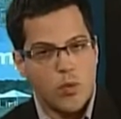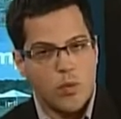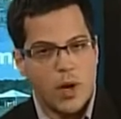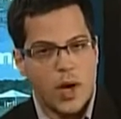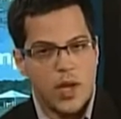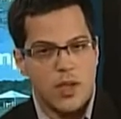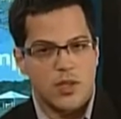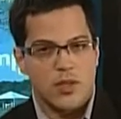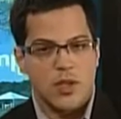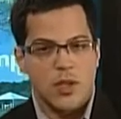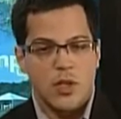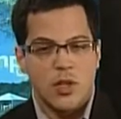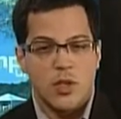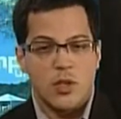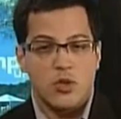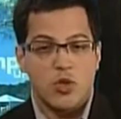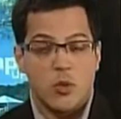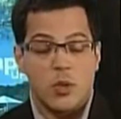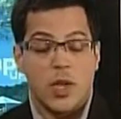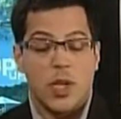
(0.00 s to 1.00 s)
mais
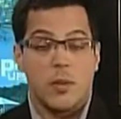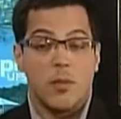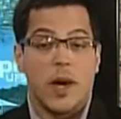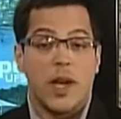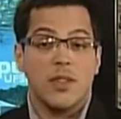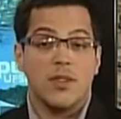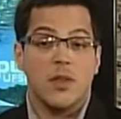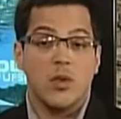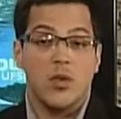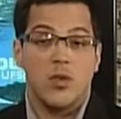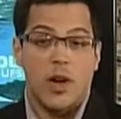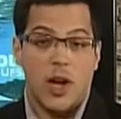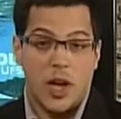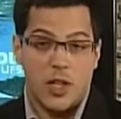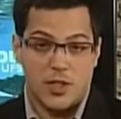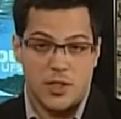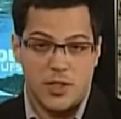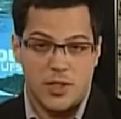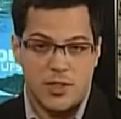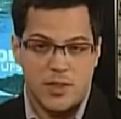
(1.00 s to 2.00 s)
sobre animais
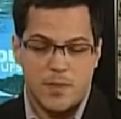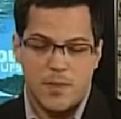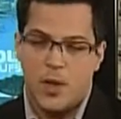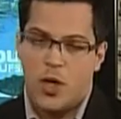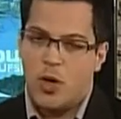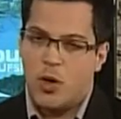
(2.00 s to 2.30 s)
selvagens.